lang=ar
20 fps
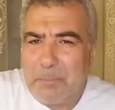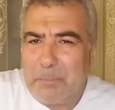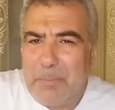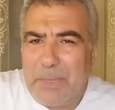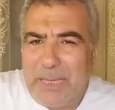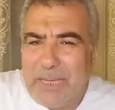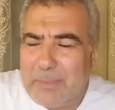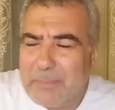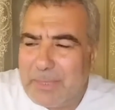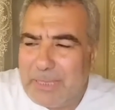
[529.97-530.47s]

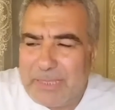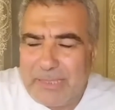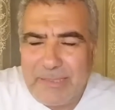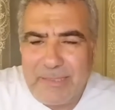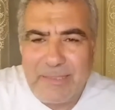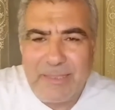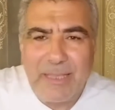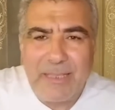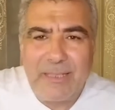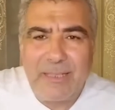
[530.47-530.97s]
بينما
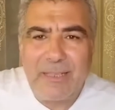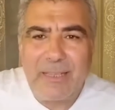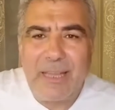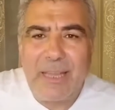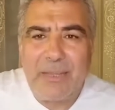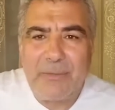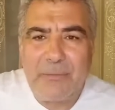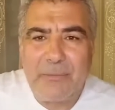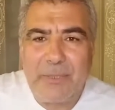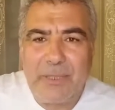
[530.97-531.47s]
الإنسان
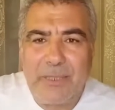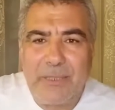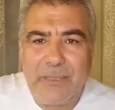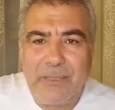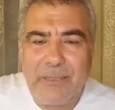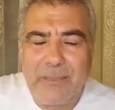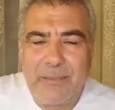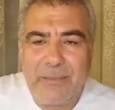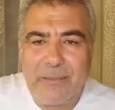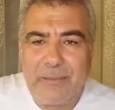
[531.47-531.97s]
الغافل
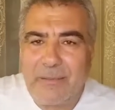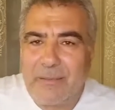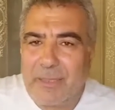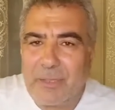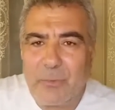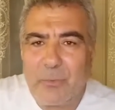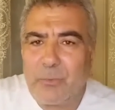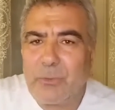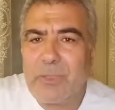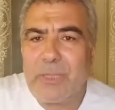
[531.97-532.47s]

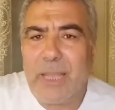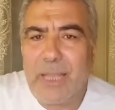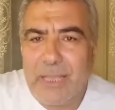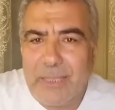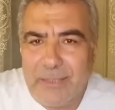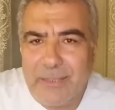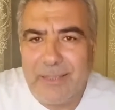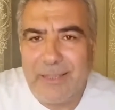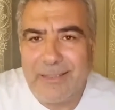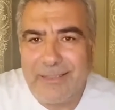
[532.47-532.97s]
يكون
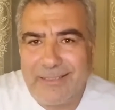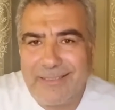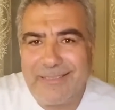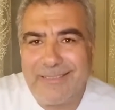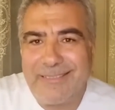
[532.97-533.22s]
ضحية